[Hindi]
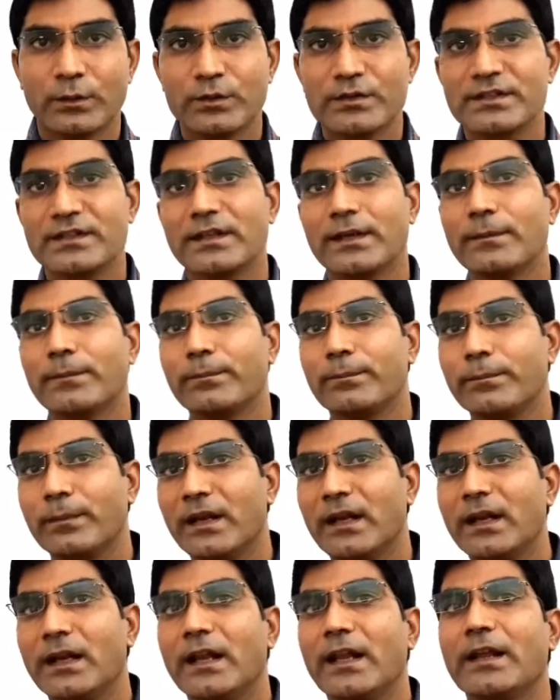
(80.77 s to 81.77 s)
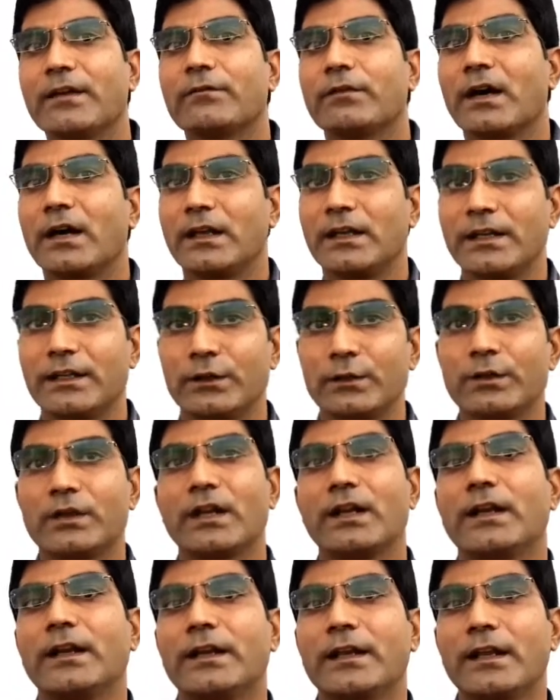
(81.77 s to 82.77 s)
उससे मिलने वाली
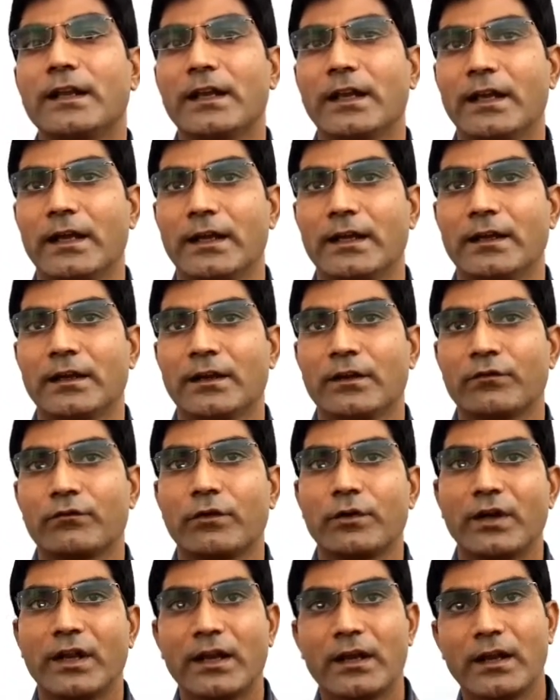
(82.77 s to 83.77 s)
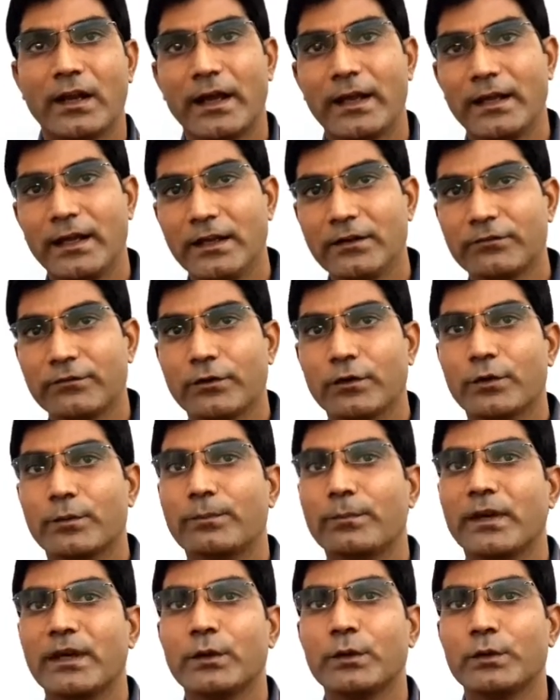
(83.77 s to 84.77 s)
यूटिलिटी है वो डिक्लाइनिंग फॉर्म
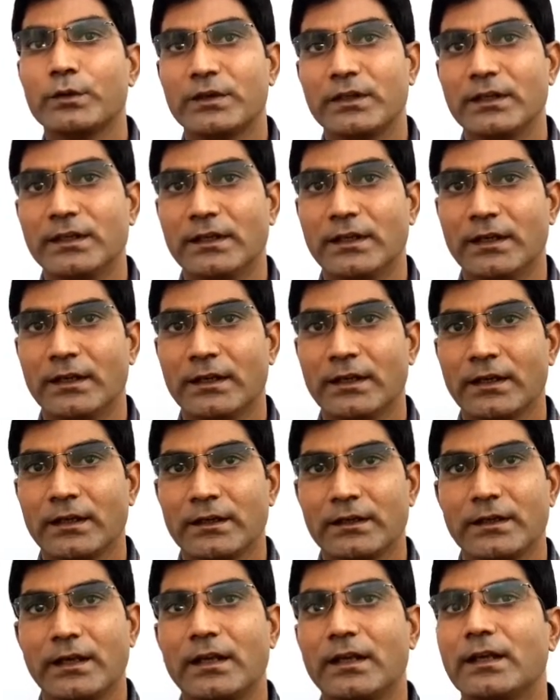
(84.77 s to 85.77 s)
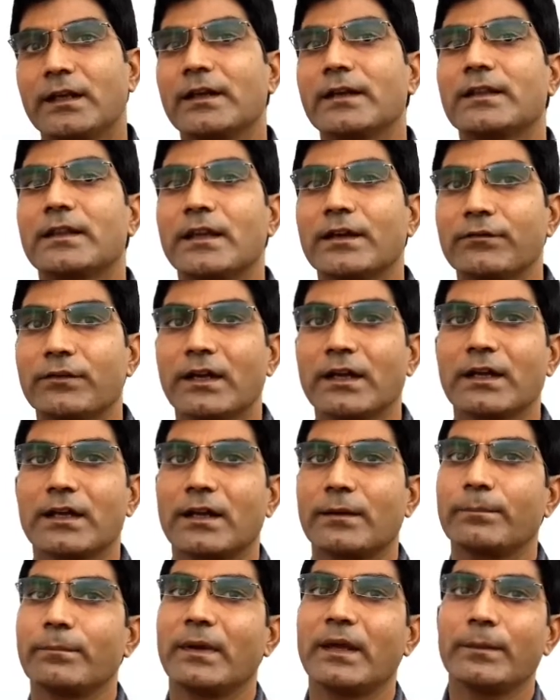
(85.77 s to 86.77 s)
में होती है यानी गिरते हुए
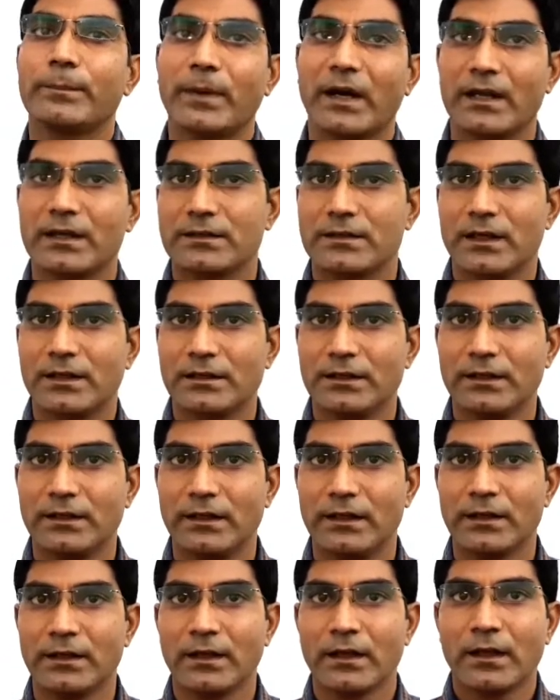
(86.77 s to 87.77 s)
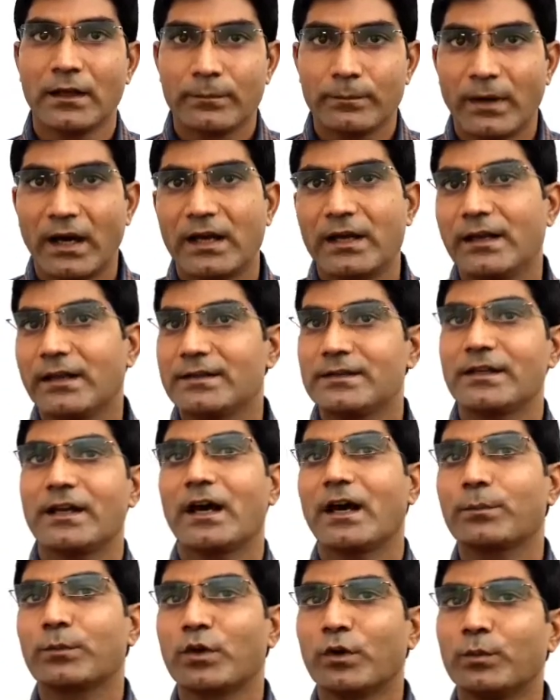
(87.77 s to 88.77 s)
क्रम में पाई जाती है मान लीजिए
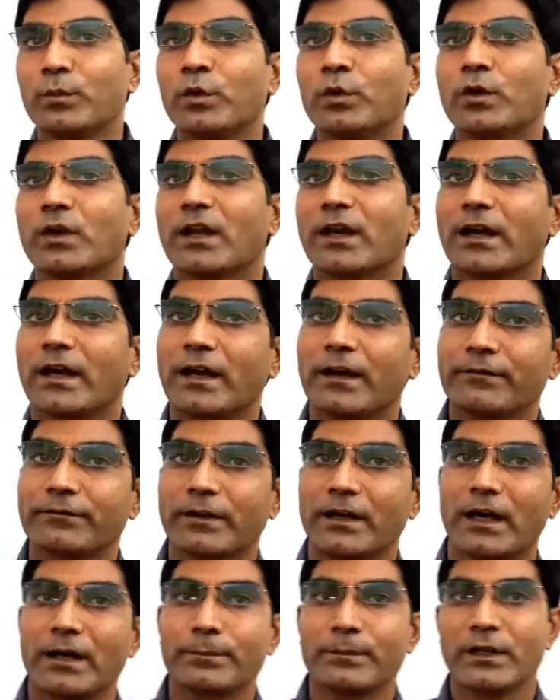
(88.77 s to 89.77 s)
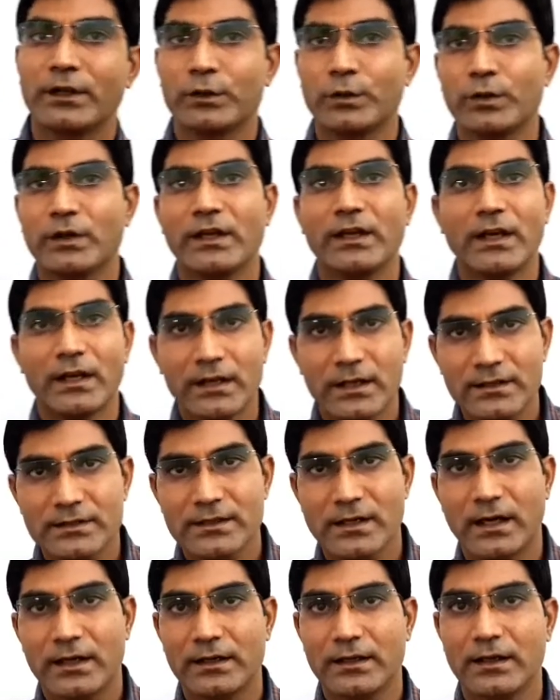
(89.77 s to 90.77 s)
आपको भूख लगा है फिर आपने रोटी खाना
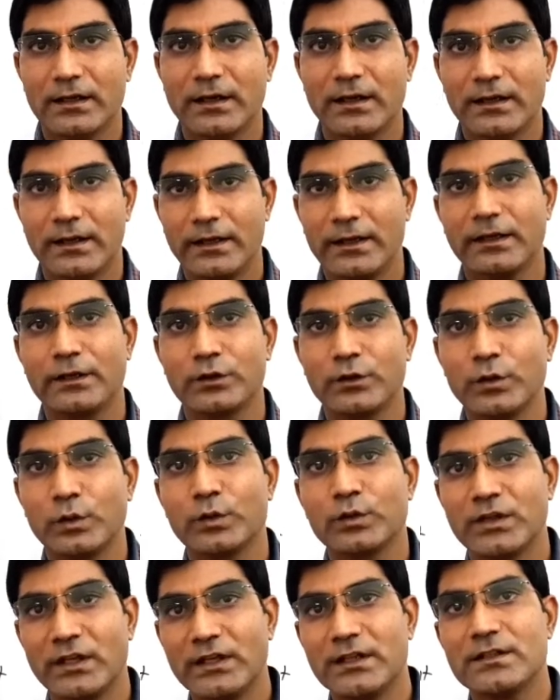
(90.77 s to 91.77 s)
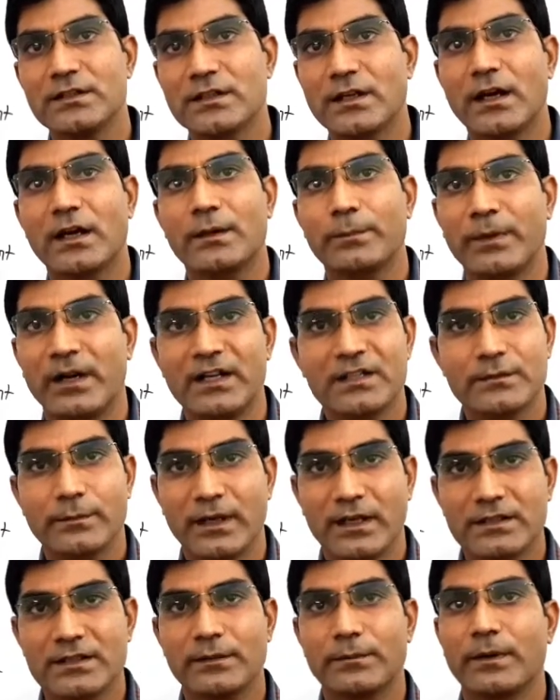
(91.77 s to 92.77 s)
स्टार्ट करा एक दो तीन चार पाँच
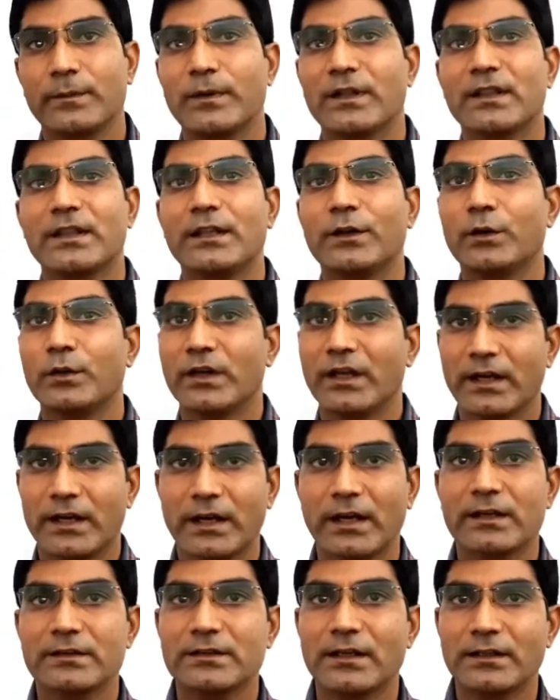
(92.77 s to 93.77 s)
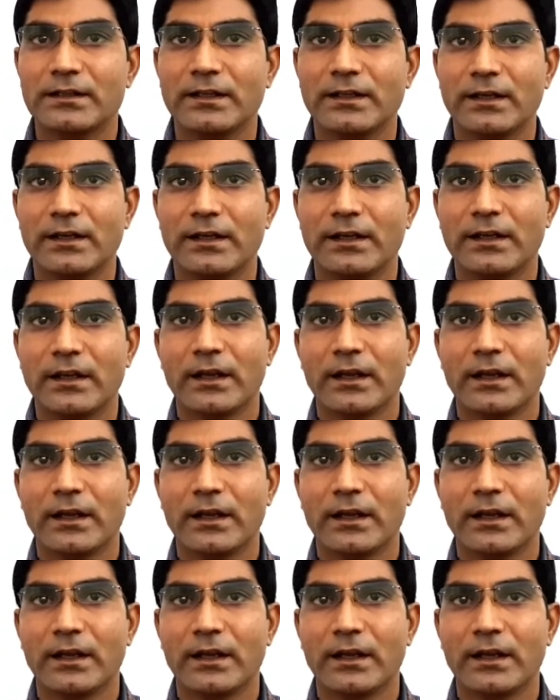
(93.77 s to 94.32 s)
मैक्सिमम इतनी रोटियां खाई जाती है